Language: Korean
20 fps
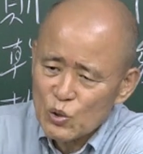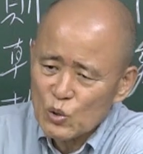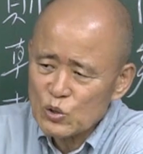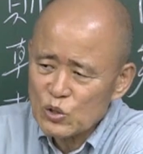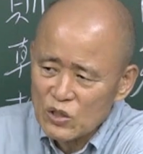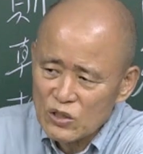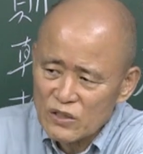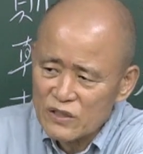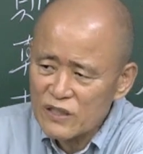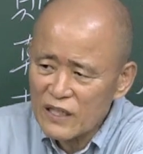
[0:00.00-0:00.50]

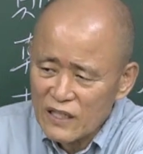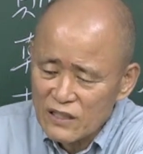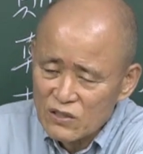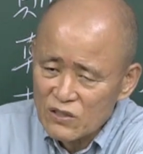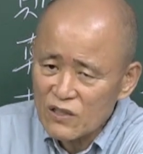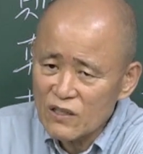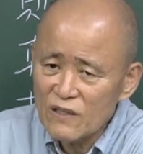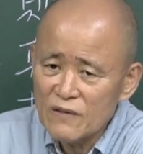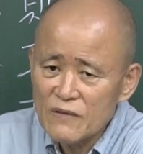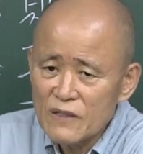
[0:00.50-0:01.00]
도전을
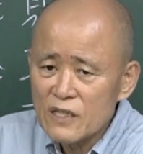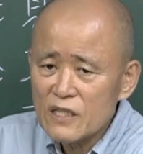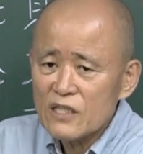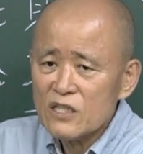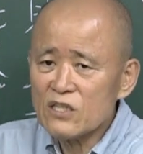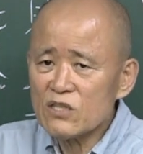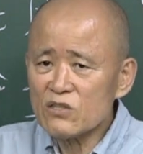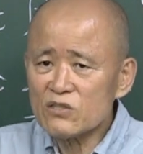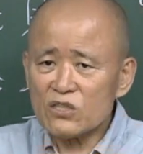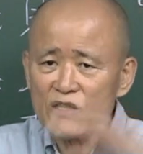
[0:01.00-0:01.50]
해서
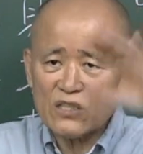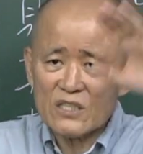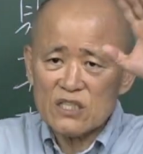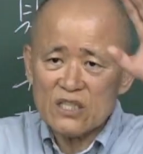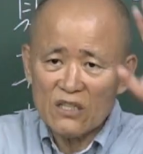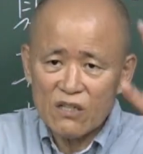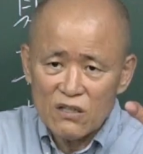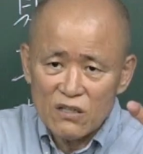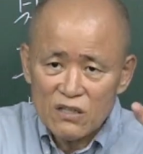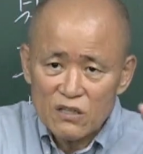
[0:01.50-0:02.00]
이것은
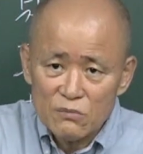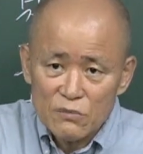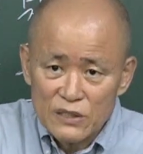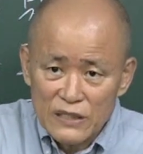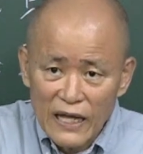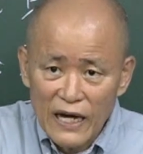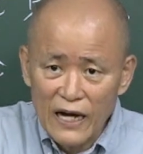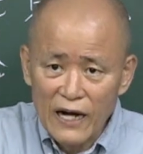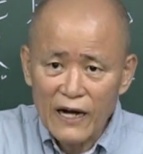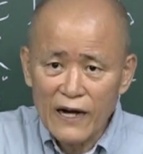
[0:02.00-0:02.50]
이런
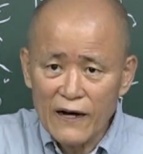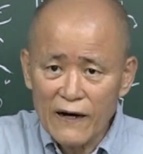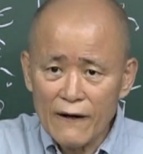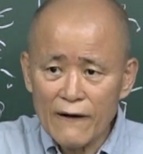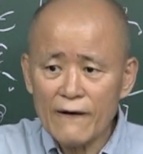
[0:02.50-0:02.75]
의미다